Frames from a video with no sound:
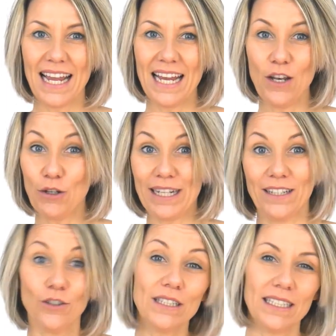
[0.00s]
en lo
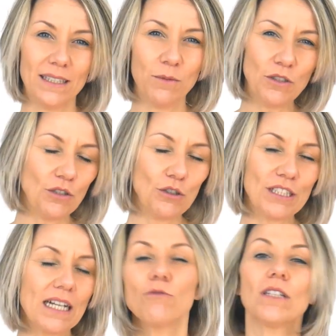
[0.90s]
que no tenemos
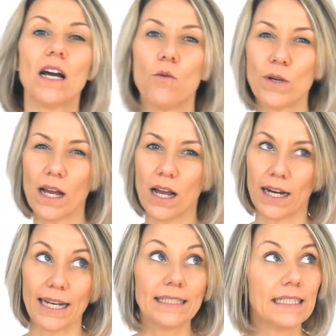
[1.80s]
nos causa una
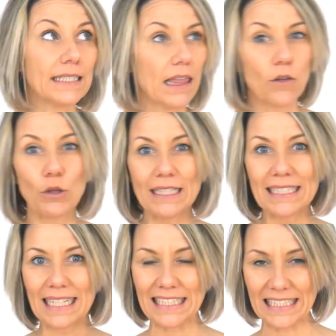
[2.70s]
gran sensación de
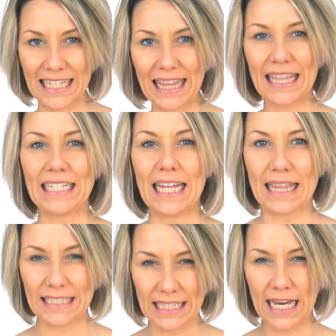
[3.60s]
escasez y
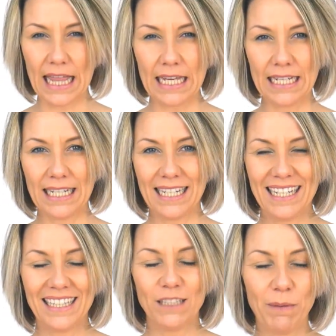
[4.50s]
necesidad
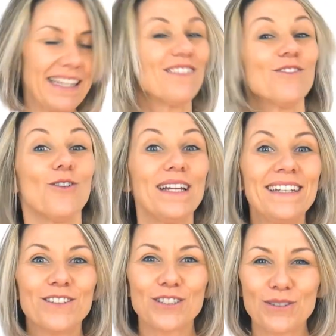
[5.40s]
despertando
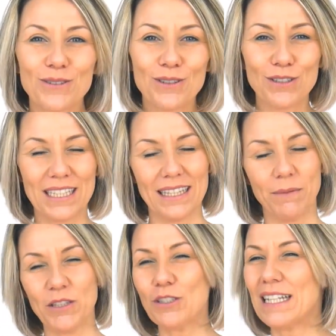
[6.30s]
en nosotros
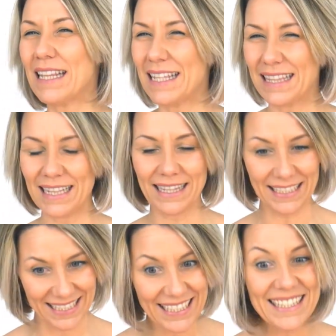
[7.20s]
sentimientos de
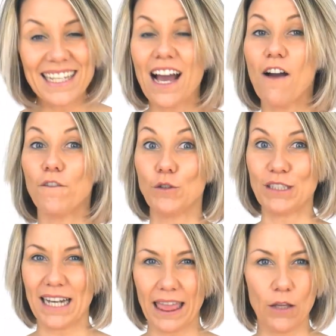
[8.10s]
desdicha,
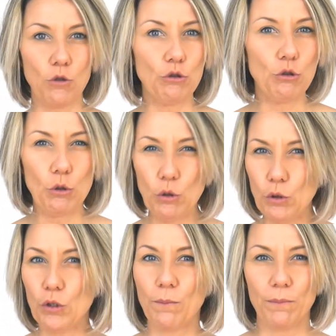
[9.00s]
frustración,
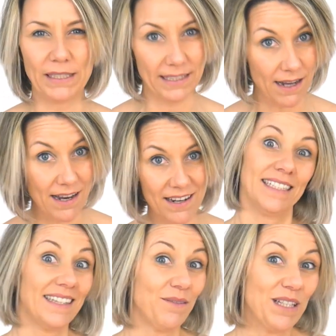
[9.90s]
dolor, pesar,
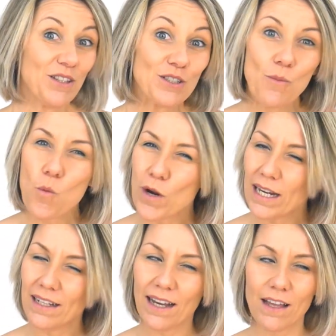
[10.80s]
sentimientos muy
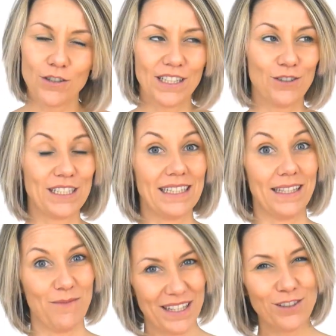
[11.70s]
alejados de los
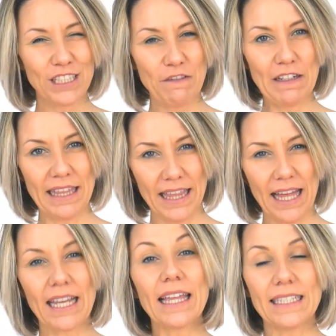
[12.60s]
sentimientos de
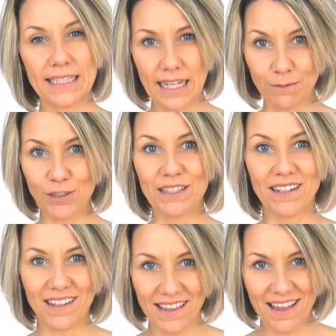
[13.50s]
felicidad que deseamos en
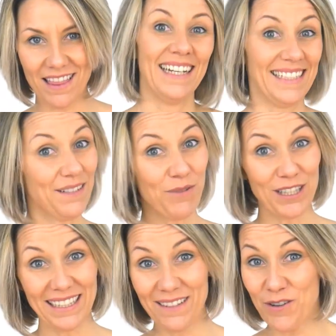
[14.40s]
realidad. Es
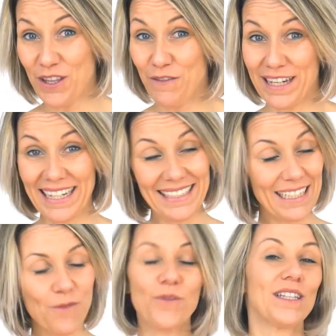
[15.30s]
importante modificar
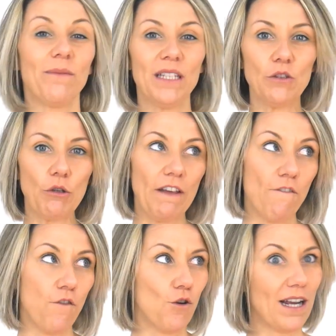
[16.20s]
ese comportamiento de
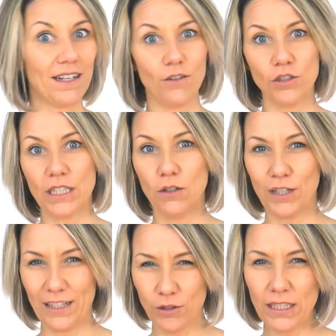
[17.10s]
enfocarnos en lo
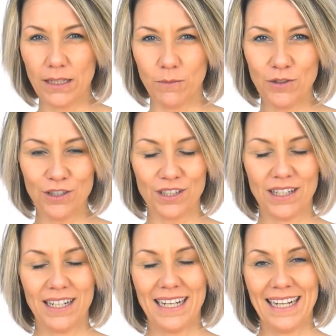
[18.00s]
que no tenemos
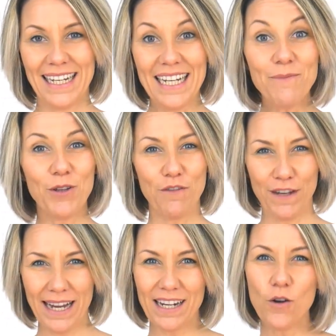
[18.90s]
y
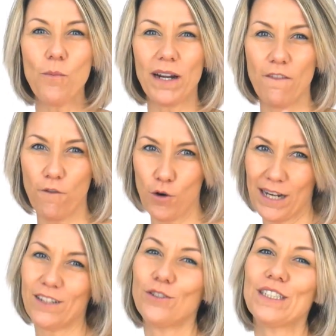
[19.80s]
modificarlo para
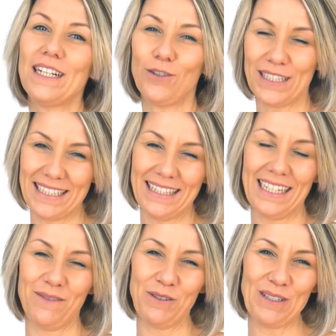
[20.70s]
enfocarnos en lo que sí
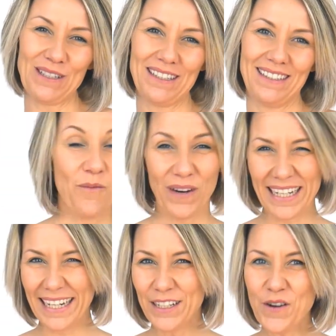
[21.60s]
tenemos.
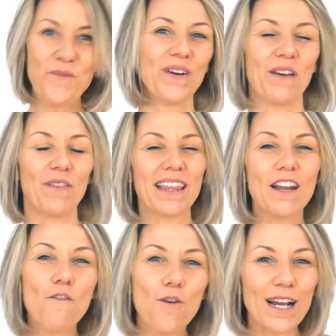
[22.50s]
Para ello, para empezar
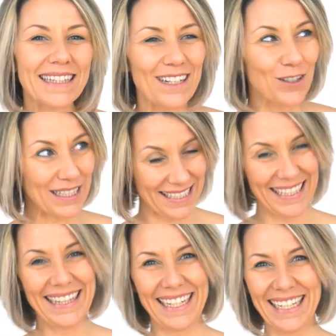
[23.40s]
a enfocarte en lo que
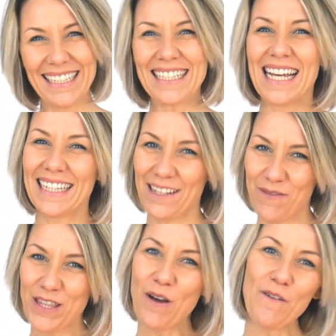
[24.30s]
sí tienes, te
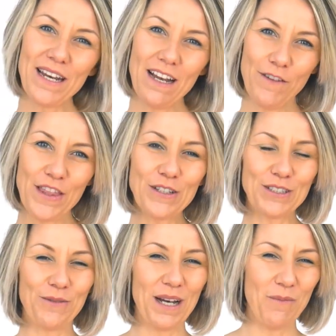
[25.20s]
invito a ver el vídeo
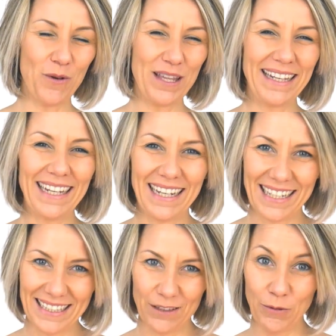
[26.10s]
sobre el poder de la
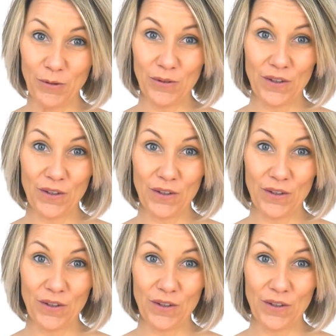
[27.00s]
gratitud,